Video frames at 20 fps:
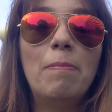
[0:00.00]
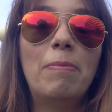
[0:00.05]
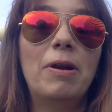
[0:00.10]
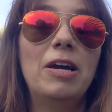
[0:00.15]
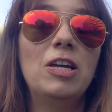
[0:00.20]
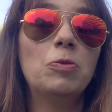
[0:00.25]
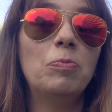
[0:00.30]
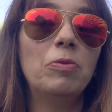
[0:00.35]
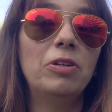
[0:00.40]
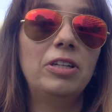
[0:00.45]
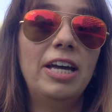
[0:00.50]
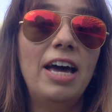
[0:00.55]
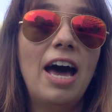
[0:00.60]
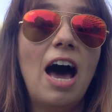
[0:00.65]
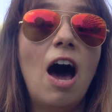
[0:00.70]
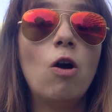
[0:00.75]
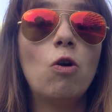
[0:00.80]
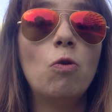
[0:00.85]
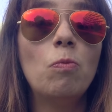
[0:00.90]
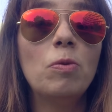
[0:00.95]
para responder
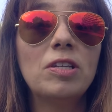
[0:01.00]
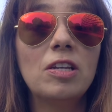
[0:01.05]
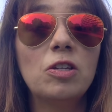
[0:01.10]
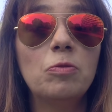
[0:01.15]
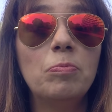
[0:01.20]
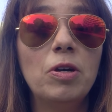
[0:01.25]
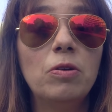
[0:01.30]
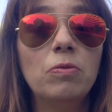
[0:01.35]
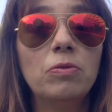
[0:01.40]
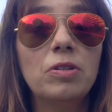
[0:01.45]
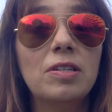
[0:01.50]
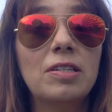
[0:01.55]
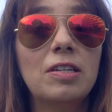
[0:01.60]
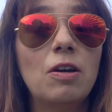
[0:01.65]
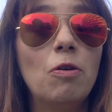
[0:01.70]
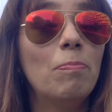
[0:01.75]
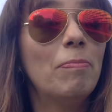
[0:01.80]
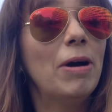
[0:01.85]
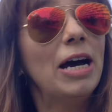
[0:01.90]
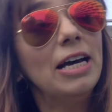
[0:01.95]
algumas das perguntas que
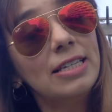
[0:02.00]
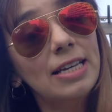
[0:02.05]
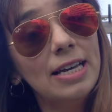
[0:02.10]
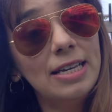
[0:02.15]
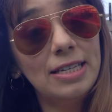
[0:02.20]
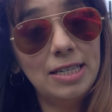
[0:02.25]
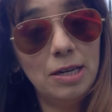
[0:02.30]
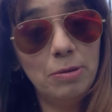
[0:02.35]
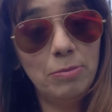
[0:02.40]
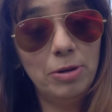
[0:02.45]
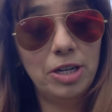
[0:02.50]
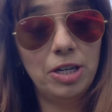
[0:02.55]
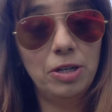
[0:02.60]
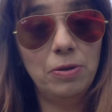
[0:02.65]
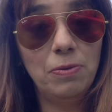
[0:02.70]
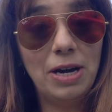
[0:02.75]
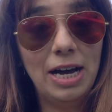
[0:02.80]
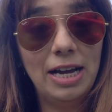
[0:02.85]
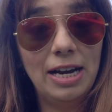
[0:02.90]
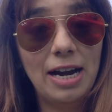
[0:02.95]
eu mais recebo aqui
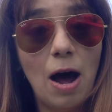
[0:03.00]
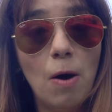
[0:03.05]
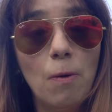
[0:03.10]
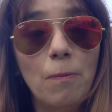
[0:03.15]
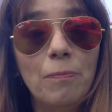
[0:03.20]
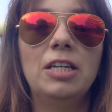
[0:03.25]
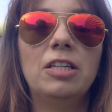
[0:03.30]
no canal.